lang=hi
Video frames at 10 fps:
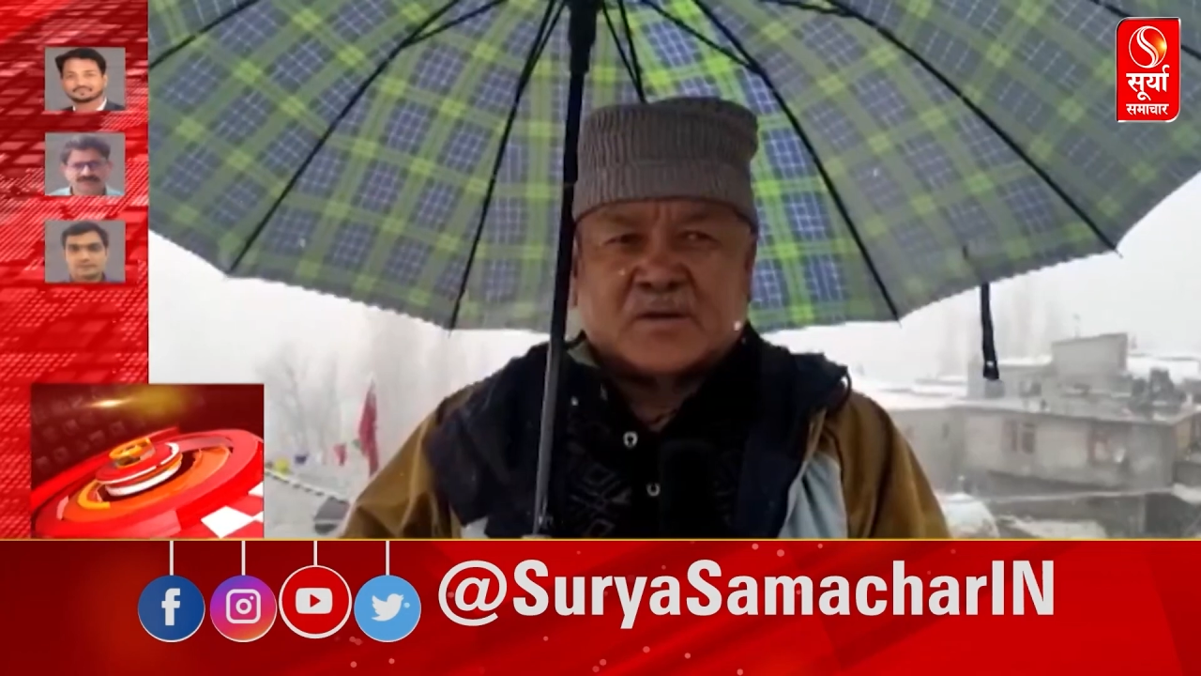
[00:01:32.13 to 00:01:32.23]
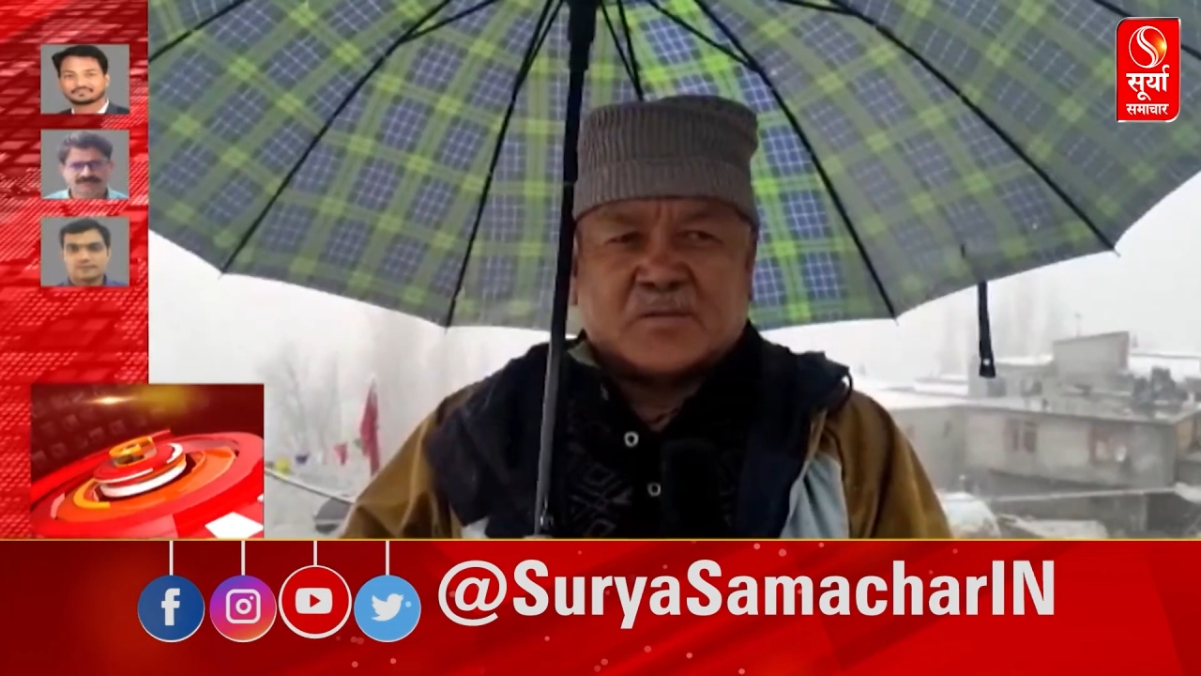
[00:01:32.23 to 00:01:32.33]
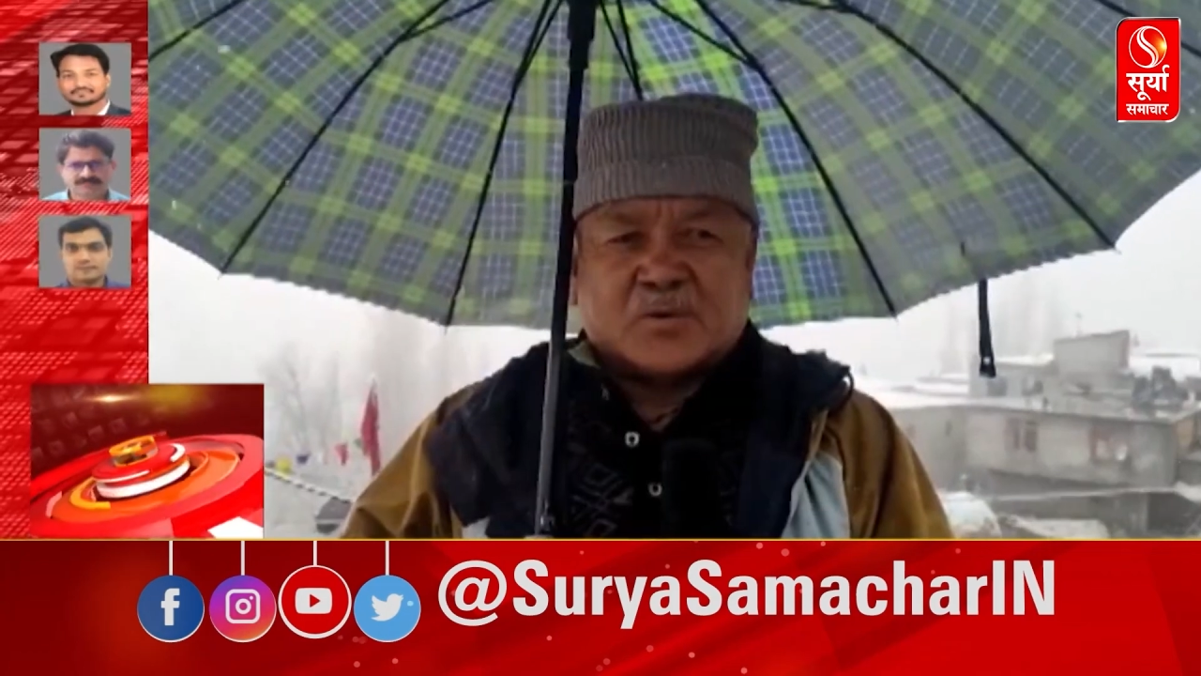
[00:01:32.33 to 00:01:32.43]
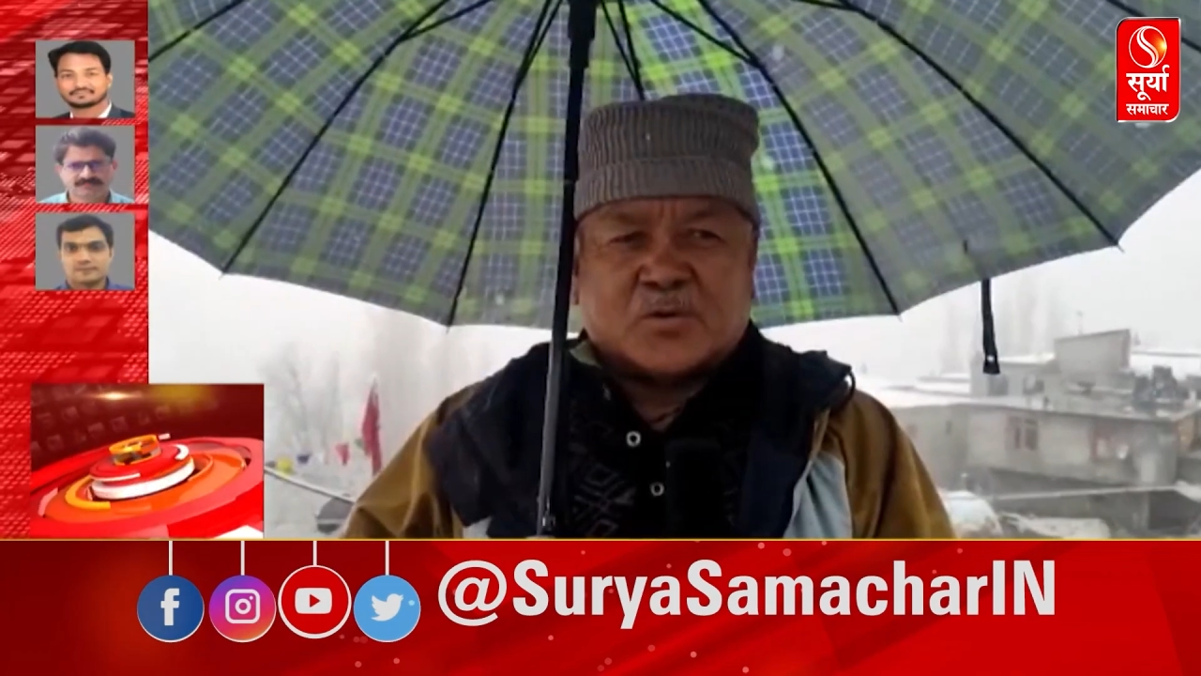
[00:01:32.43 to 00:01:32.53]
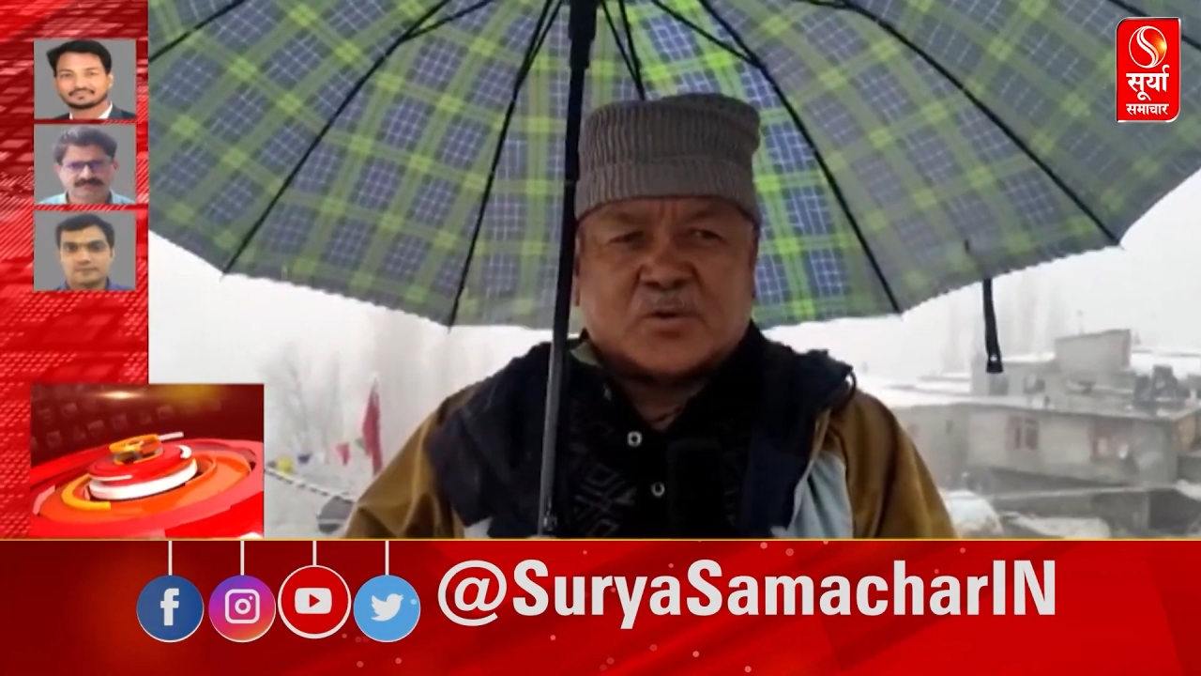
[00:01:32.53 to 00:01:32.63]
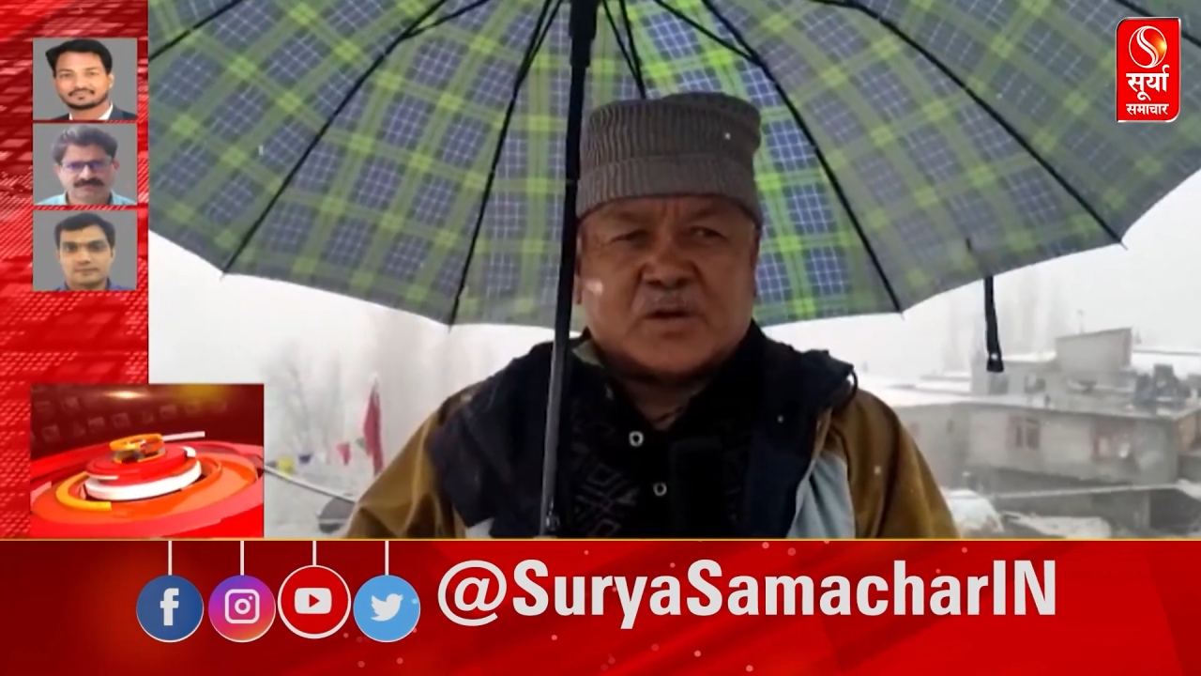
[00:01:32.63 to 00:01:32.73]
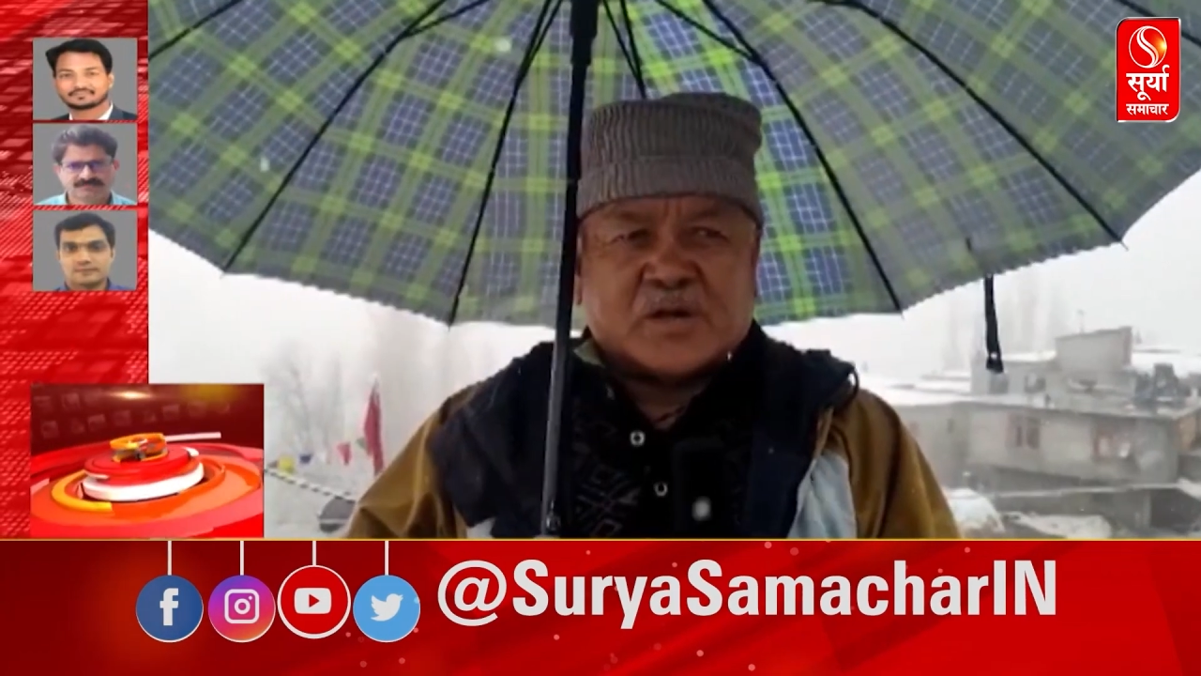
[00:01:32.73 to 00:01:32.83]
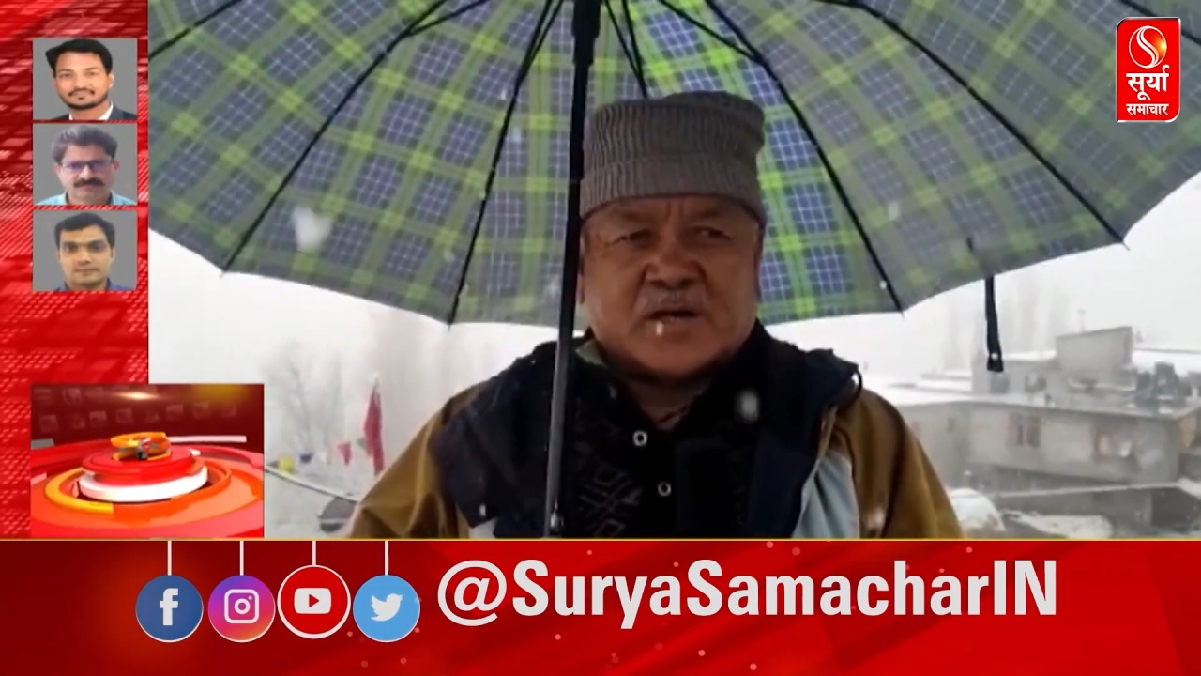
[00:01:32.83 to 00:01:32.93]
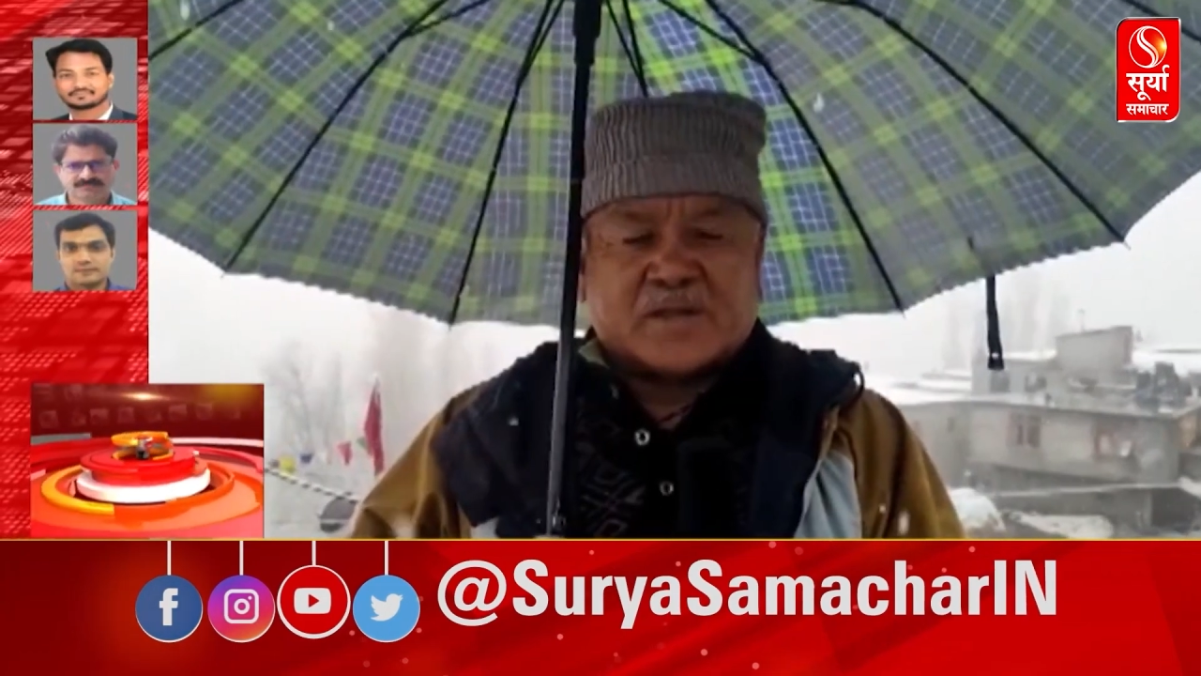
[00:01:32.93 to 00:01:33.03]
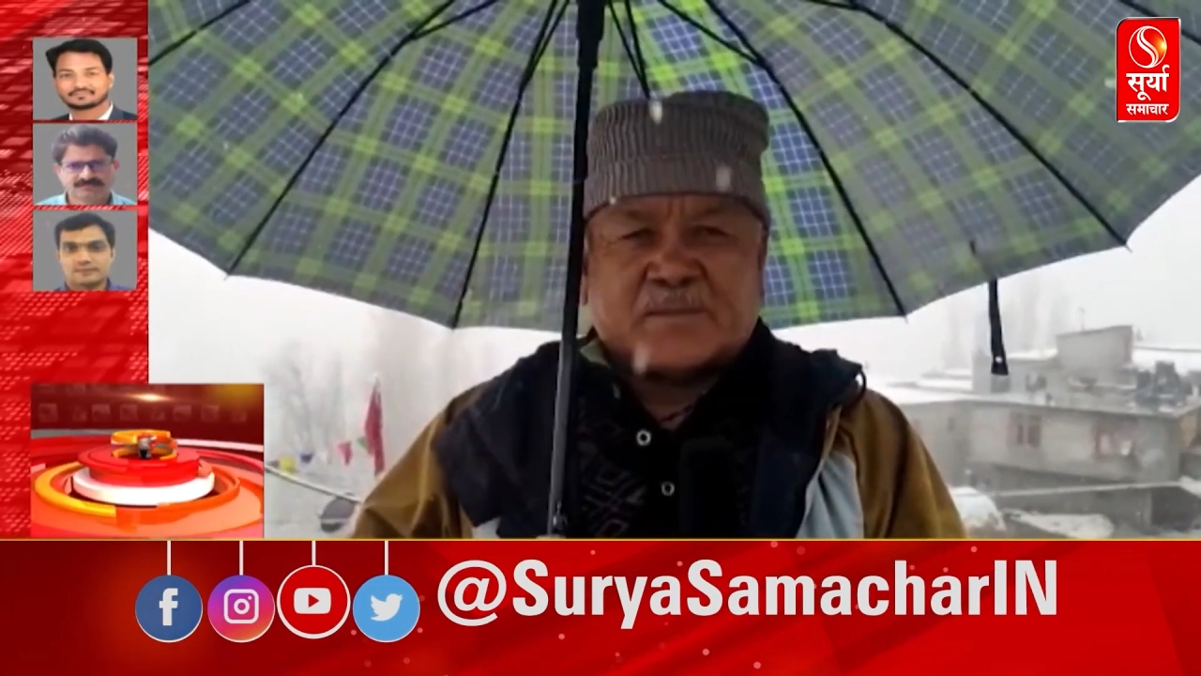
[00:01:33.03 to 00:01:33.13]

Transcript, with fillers: वो अति